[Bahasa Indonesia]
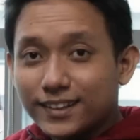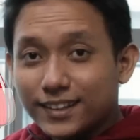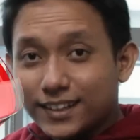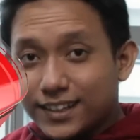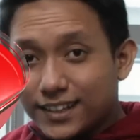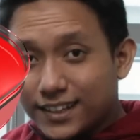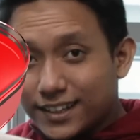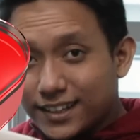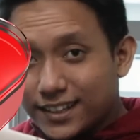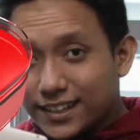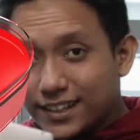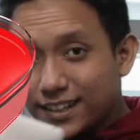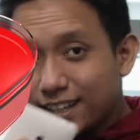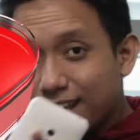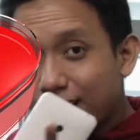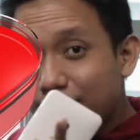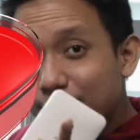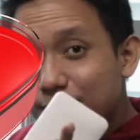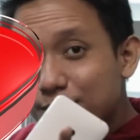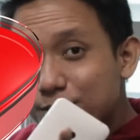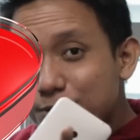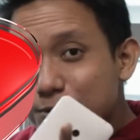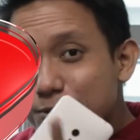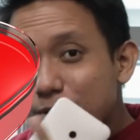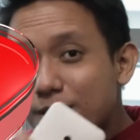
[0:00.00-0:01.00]
nih yang
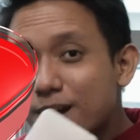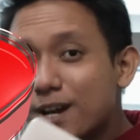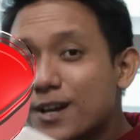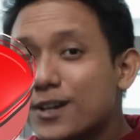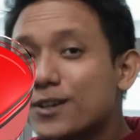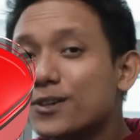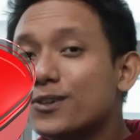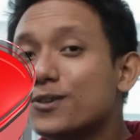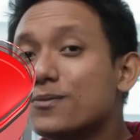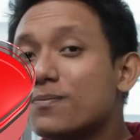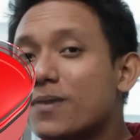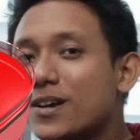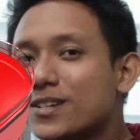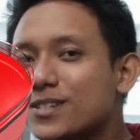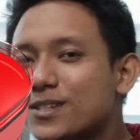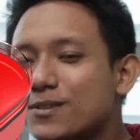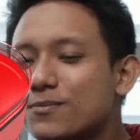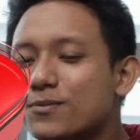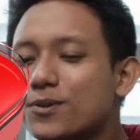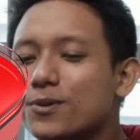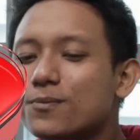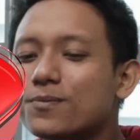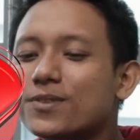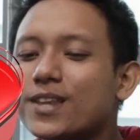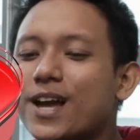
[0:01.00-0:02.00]
kedua lu pasti
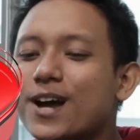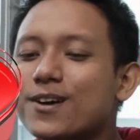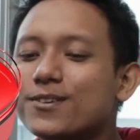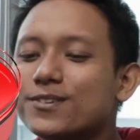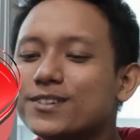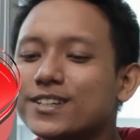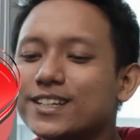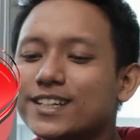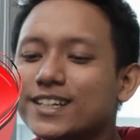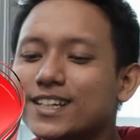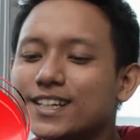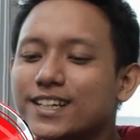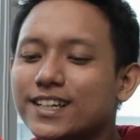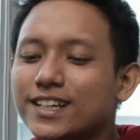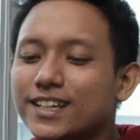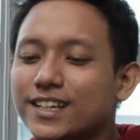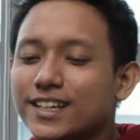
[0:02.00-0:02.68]
belum tahu nih